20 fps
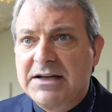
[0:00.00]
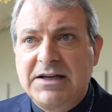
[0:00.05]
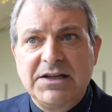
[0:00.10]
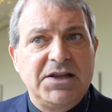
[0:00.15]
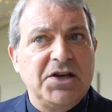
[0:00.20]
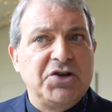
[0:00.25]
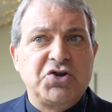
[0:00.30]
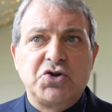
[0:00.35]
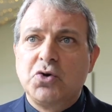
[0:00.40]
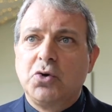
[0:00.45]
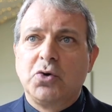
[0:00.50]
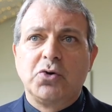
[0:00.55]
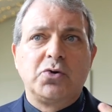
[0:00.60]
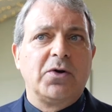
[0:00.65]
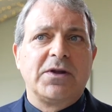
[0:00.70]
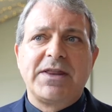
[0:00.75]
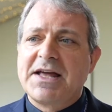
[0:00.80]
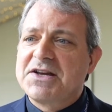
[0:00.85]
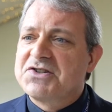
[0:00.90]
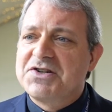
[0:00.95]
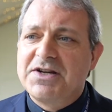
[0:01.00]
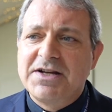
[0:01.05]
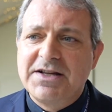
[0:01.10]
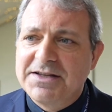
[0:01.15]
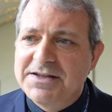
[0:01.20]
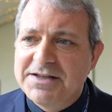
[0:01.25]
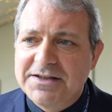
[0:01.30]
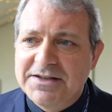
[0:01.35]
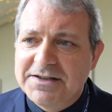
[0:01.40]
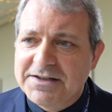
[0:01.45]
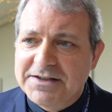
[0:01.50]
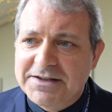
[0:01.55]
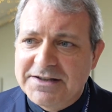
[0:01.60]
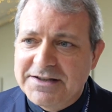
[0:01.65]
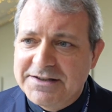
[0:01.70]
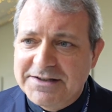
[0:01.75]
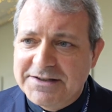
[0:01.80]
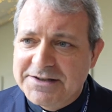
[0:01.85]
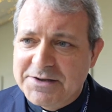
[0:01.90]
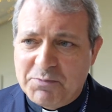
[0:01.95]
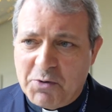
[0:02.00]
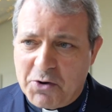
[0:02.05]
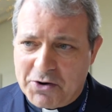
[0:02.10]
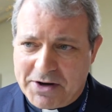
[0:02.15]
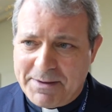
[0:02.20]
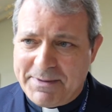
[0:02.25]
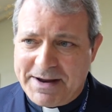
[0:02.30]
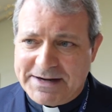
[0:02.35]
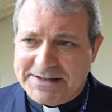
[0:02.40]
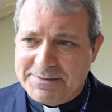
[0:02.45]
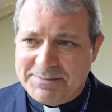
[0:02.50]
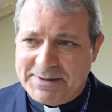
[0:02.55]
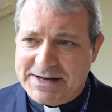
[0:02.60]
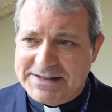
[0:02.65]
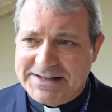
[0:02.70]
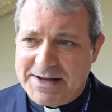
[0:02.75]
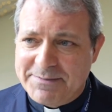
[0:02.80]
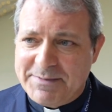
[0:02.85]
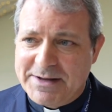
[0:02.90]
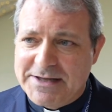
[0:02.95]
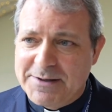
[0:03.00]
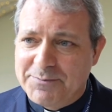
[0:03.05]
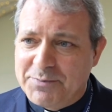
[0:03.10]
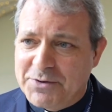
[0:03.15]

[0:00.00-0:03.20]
que deixou toda a gente de, de boca aberta praticamente.